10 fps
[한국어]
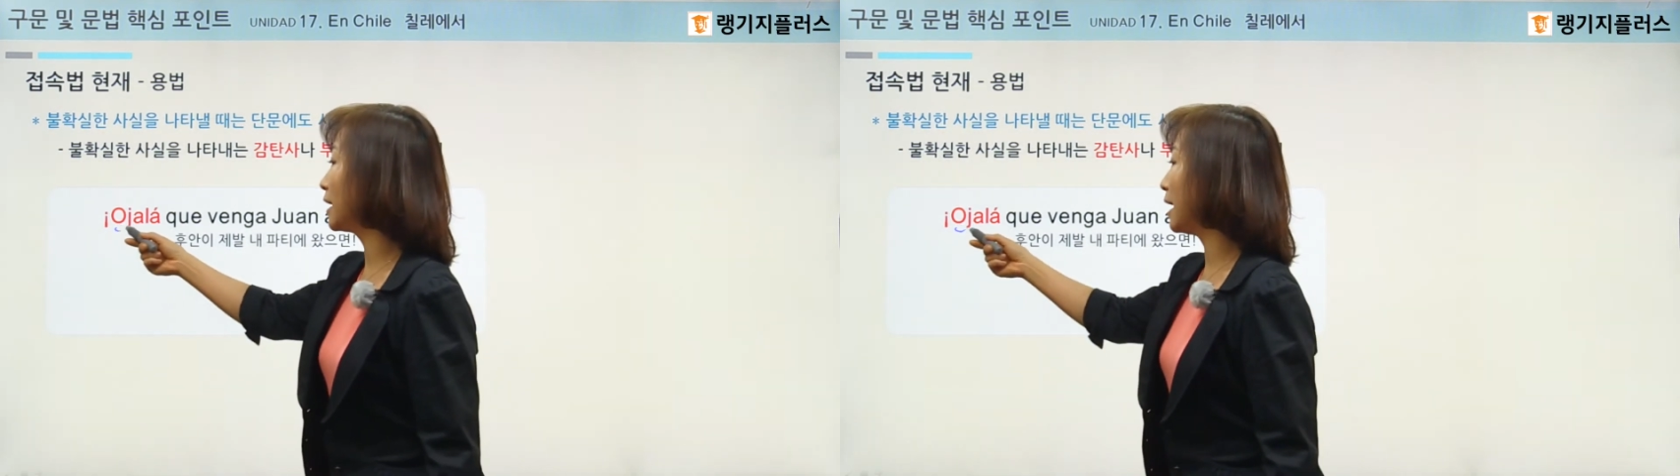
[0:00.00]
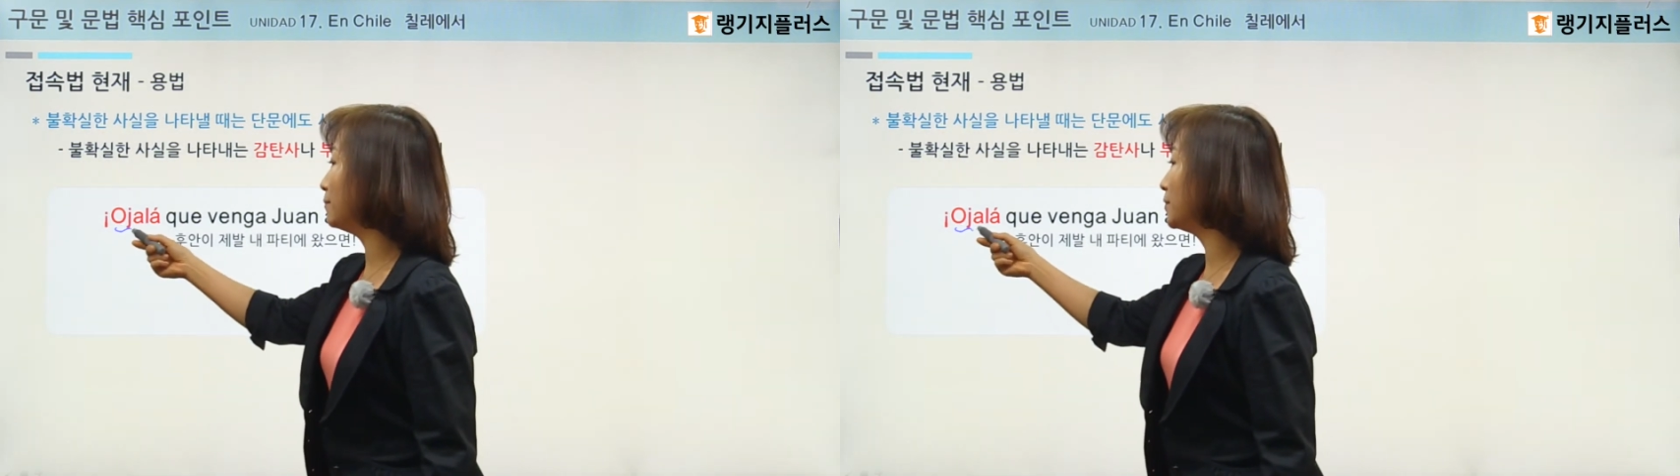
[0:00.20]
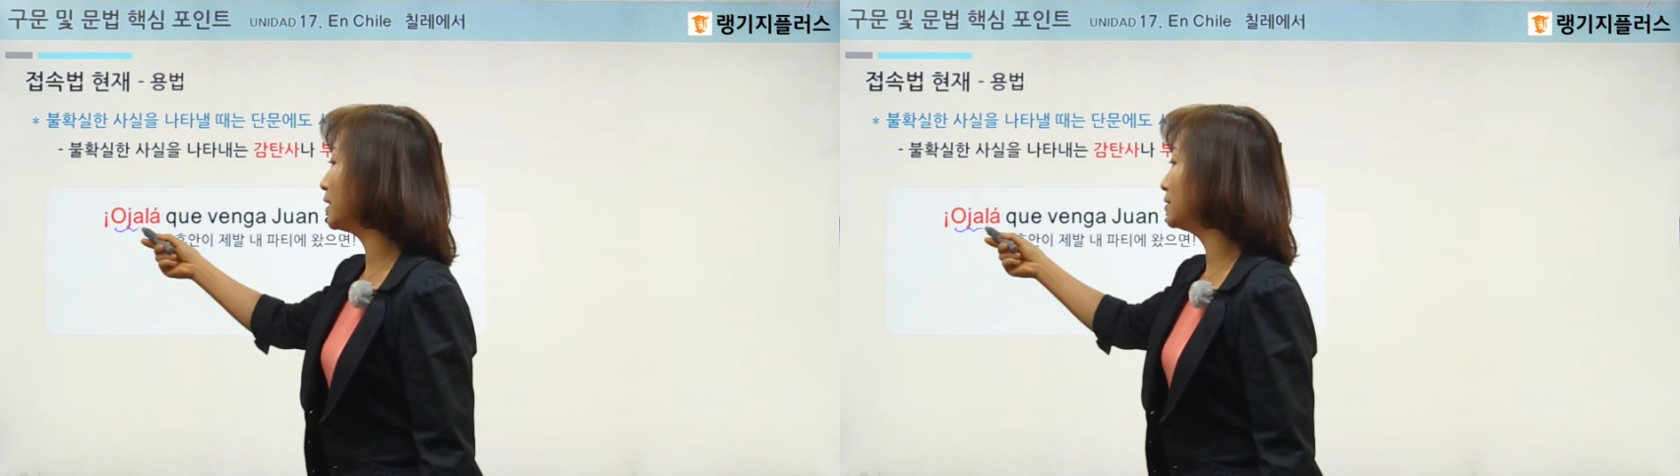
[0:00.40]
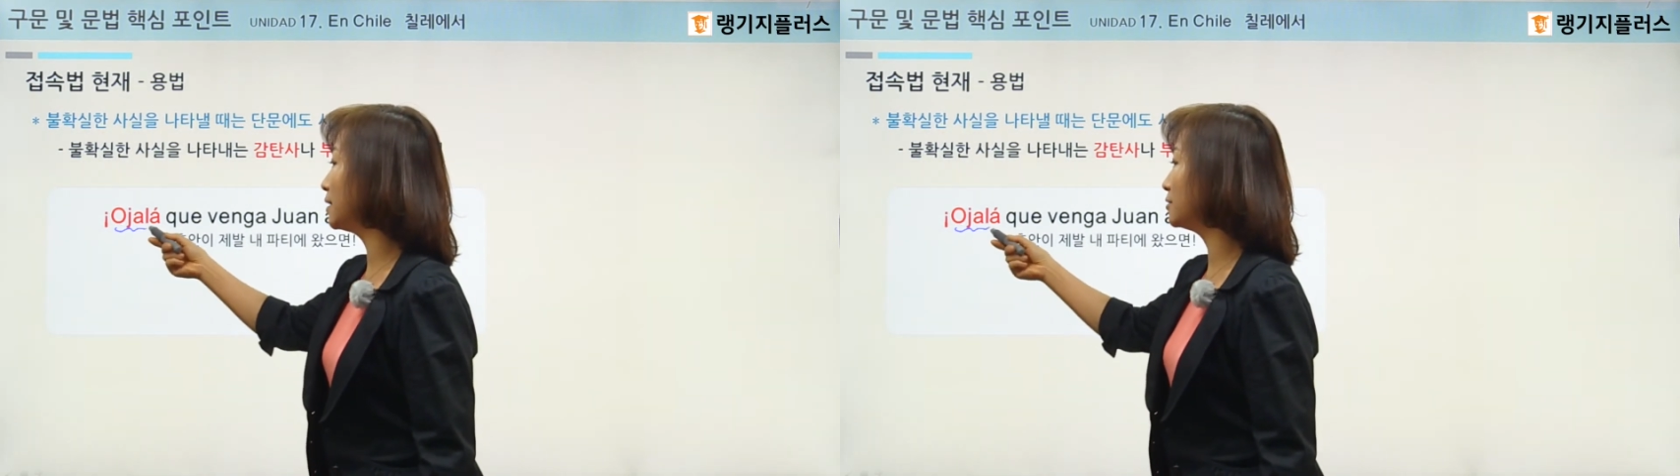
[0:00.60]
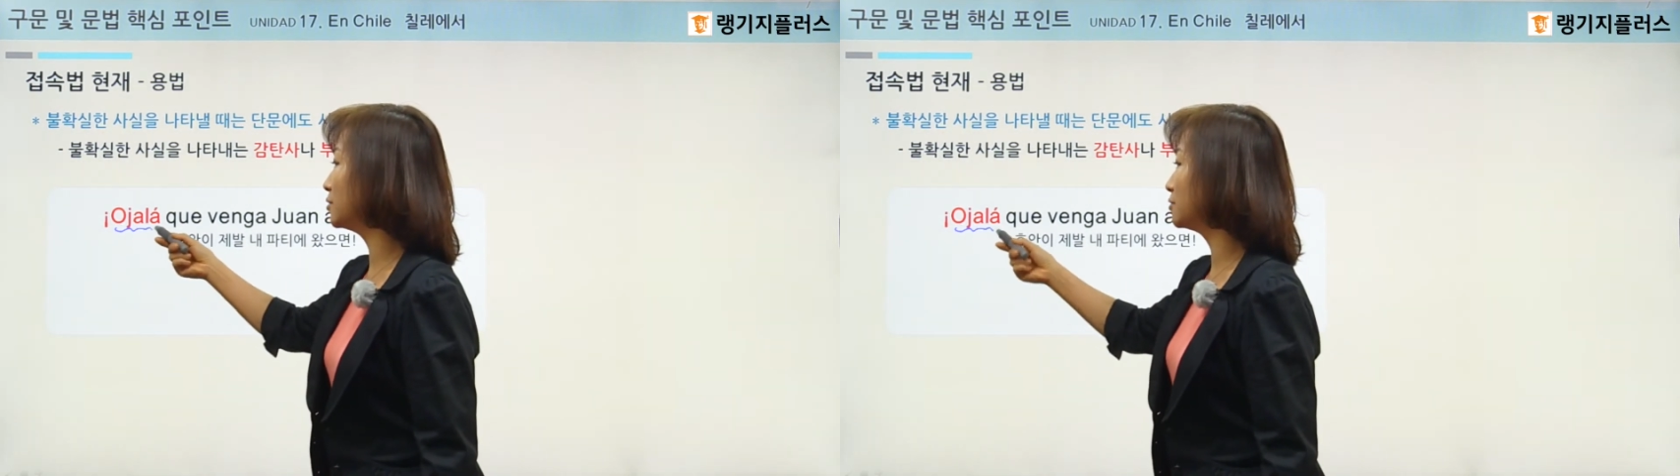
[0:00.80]

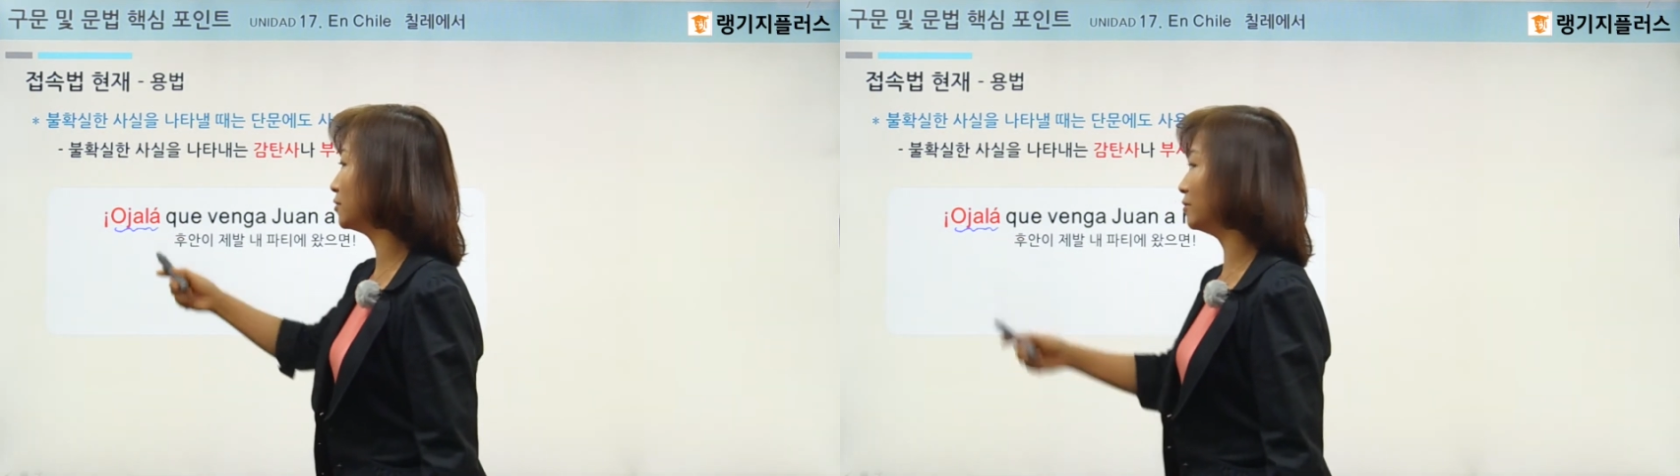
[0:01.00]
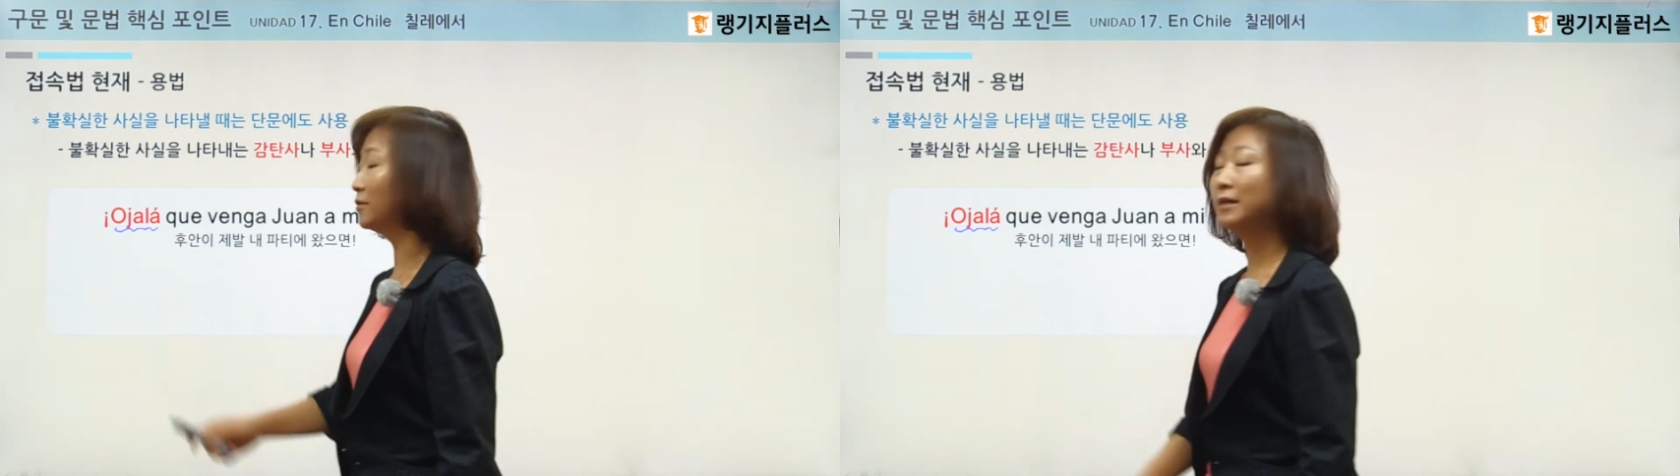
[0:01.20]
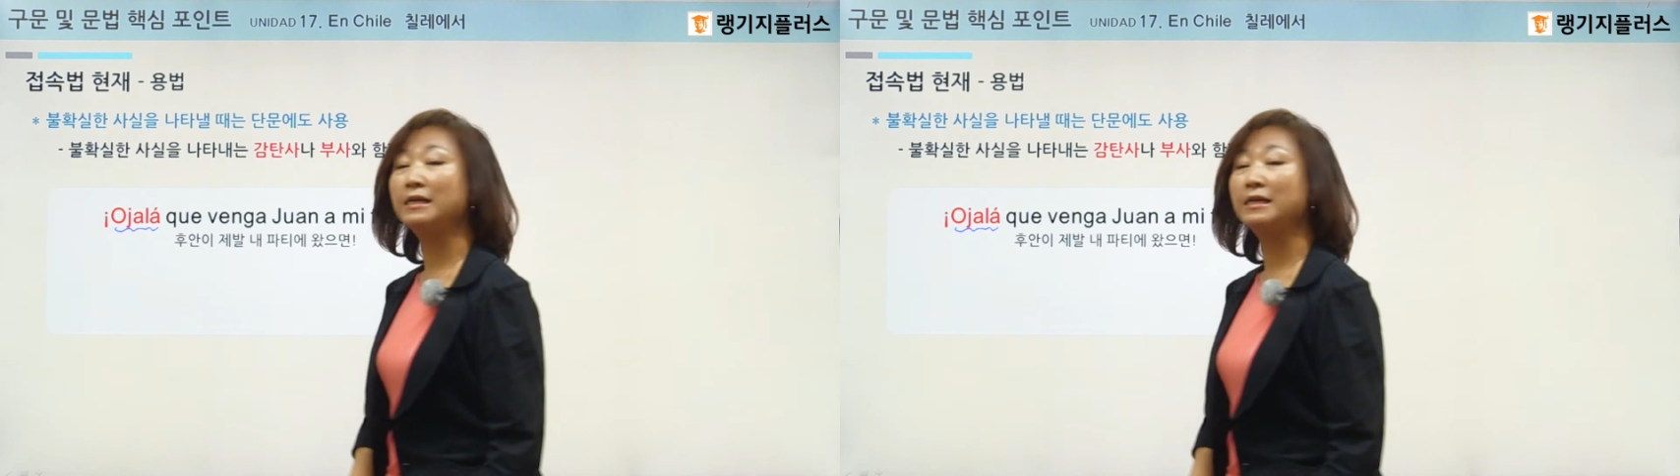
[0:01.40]
감탄사를 썼어요.